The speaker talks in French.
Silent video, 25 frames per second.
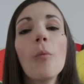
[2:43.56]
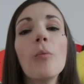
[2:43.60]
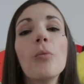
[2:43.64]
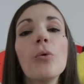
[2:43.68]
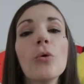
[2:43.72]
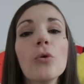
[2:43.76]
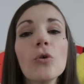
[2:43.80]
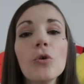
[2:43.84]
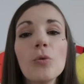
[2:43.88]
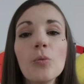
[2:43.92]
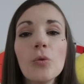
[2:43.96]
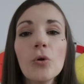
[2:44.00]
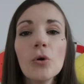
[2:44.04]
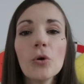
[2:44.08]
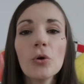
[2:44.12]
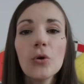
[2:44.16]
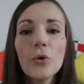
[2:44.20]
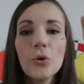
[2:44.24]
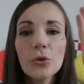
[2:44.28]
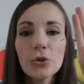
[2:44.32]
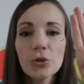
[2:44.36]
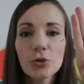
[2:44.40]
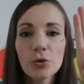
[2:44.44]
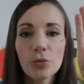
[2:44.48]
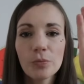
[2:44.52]
Pour le mot
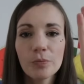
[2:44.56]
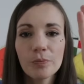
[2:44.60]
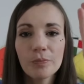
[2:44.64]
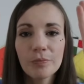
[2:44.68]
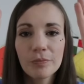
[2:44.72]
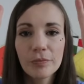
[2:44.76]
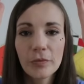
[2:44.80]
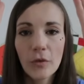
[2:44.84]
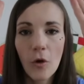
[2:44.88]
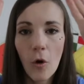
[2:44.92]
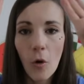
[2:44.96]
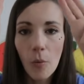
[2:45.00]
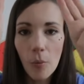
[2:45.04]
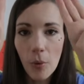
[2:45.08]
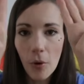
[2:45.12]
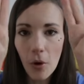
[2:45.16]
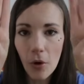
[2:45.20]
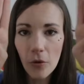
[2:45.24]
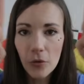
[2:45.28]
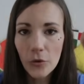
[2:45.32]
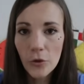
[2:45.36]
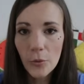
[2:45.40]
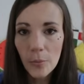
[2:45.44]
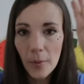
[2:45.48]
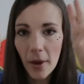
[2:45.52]
cochon, on
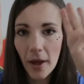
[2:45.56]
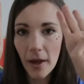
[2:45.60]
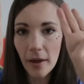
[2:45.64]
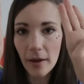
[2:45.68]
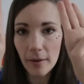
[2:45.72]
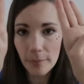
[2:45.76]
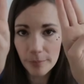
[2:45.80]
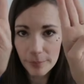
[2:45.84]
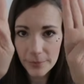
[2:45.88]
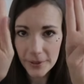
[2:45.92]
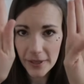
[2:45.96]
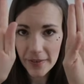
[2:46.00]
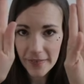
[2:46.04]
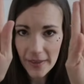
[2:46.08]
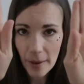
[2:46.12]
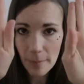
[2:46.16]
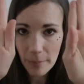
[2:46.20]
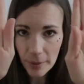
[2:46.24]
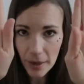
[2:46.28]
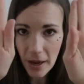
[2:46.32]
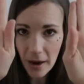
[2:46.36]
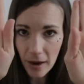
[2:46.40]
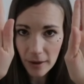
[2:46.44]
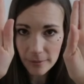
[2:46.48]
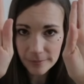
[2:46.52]
prend nos mains bien à
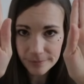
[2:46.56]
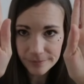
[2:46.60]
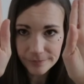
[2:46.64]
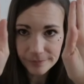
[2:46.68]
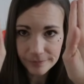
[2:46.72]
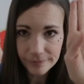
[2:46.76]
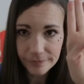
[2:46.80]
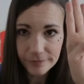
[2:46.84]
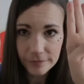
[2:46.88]
plat.